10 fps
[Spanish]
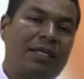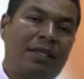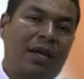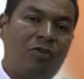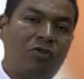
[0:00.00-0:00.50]

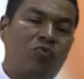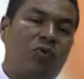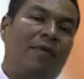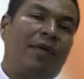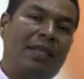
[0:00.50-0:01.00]
entre los
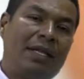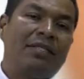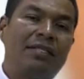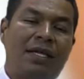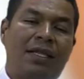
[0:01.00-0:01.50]
9 y
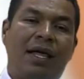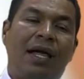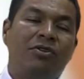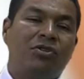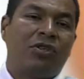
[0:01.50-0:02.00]
17
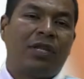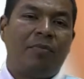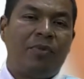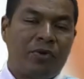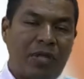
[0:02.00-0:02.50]
años contra
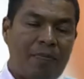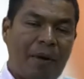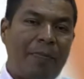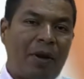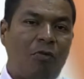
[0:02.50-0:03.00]
el virus del
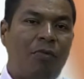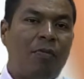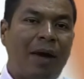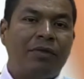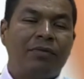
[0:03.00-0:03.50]
papiloma
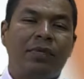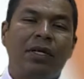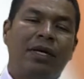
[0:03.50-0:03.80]
humano.